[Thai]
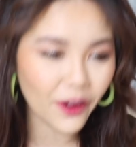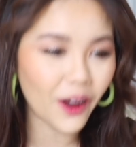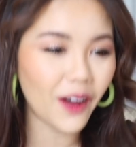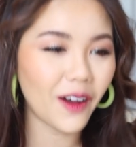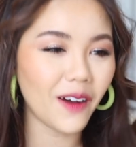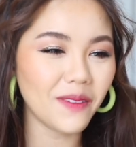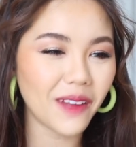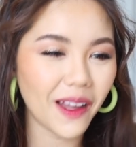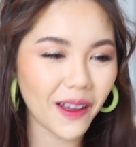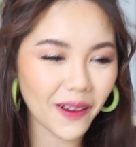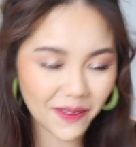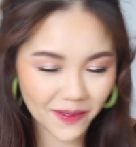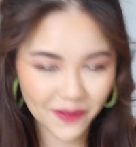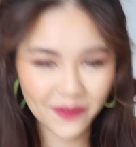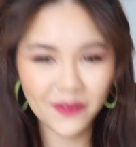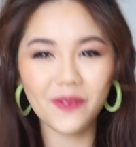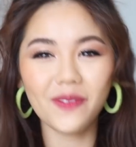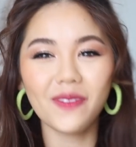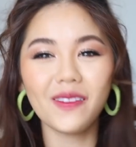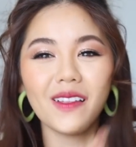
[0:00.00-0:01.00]
พร้อมแล้ว
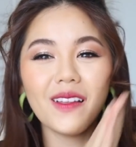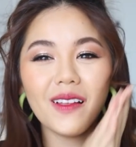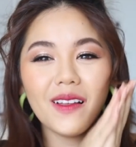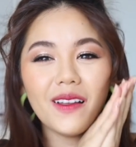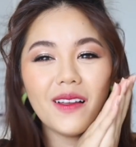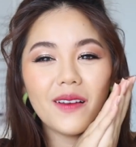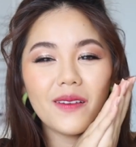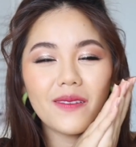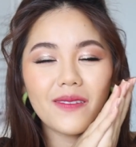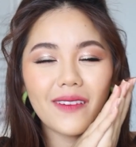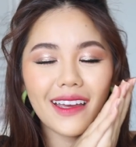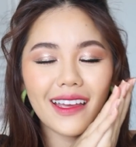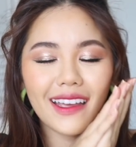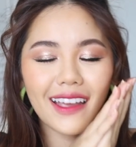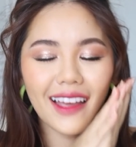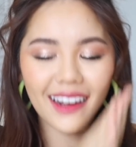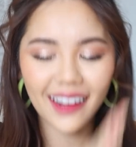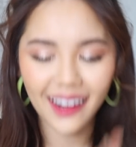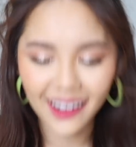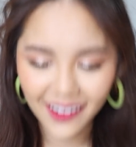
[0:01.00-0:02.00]
ไป
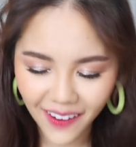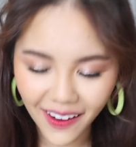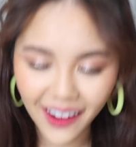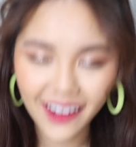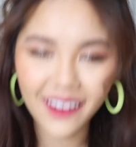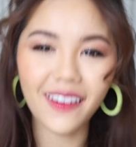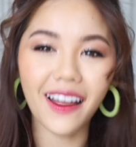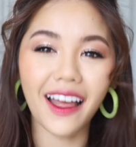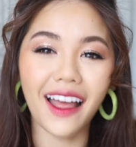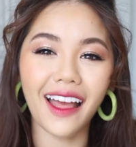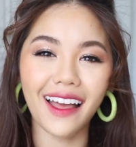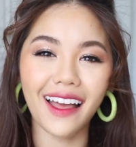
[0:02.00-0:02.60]
งานข้างนอกกันดีกว่า